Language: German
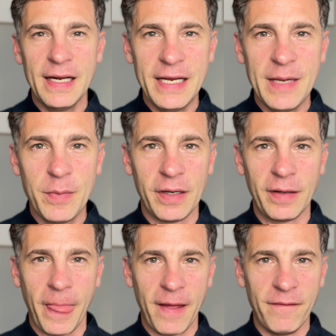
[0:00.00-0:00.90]

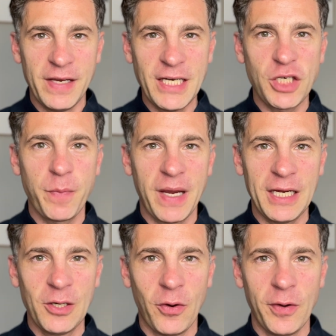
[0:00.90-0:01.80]
Lieben, wir
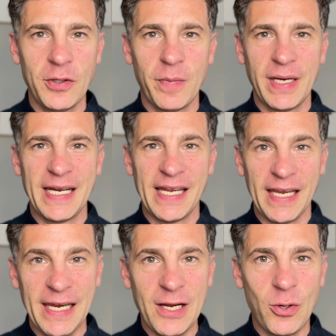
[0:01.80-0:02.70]
sprechen heute über den
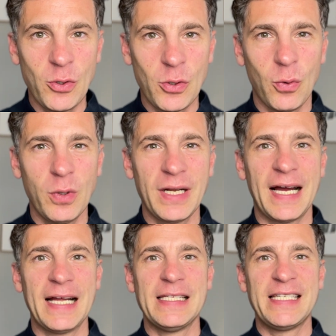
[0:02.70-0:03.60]
Ego-Tod,
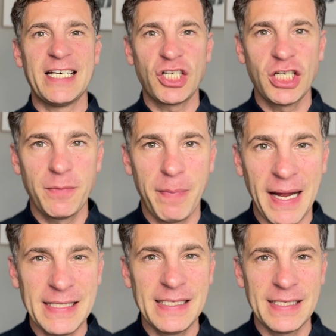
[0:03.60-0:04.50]
eines der
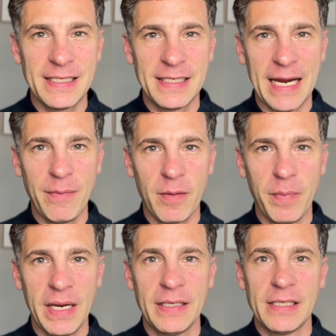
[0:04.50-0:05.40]
spannendsten
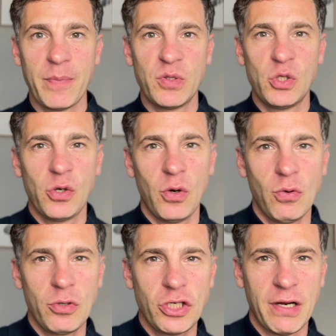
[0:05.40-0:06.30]
Themengebiete der
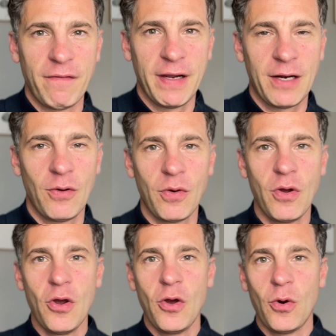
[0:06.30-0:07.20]
psychologischen Entwicklung
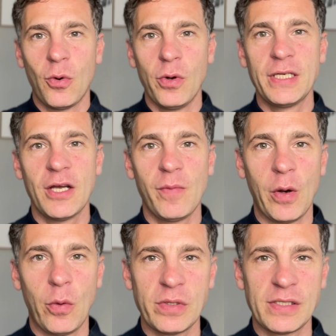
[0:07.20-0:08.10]
und der
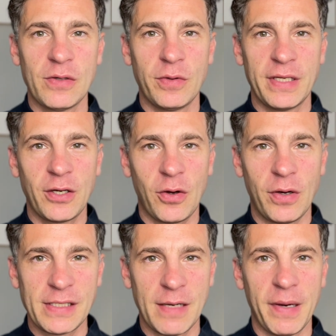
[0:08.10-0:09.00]
Hypnose und der
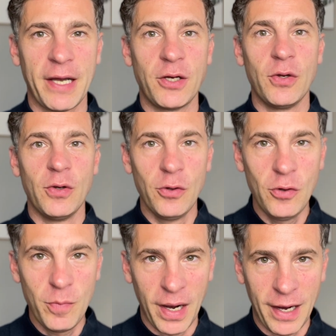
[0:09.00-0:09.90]
Transarbeit
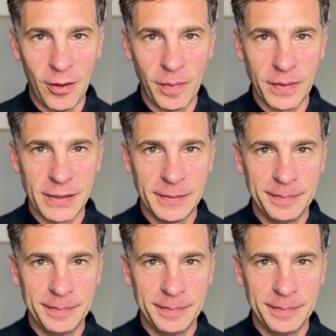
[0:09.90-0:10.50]
überhaupt.